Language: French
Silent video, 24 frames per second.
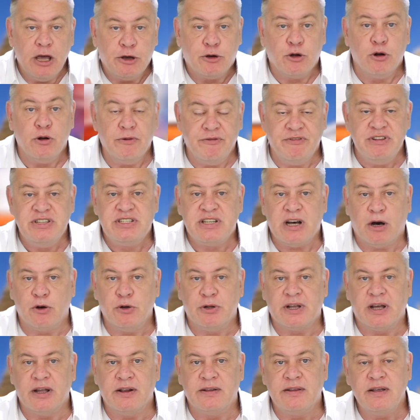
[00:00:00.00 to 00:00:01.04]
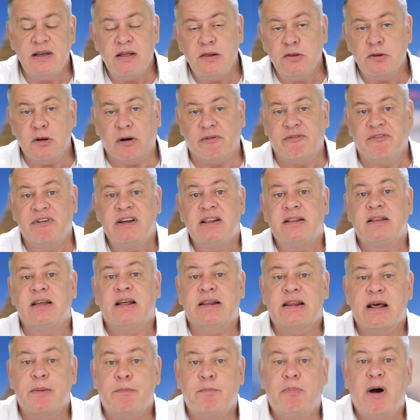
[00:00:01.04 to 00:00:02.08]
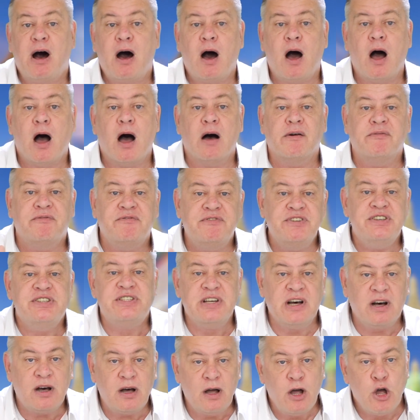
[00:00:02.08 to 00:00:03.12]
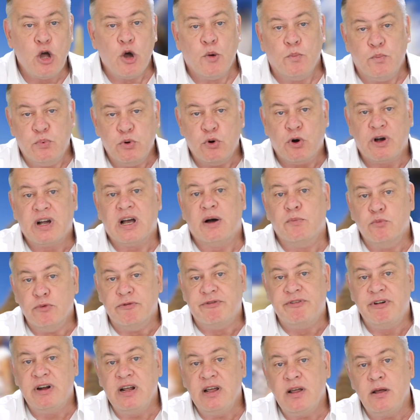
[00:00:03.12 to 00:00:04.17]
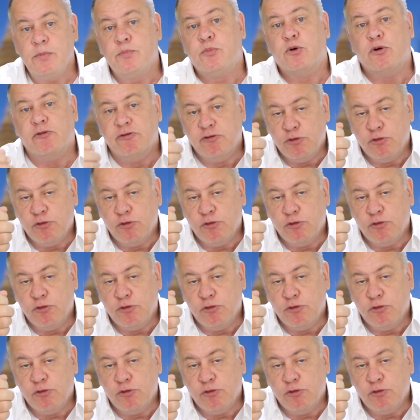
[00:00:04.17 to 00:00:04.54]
et que le visa retraité, en fait, n'est pas un visa pour camoufler, pour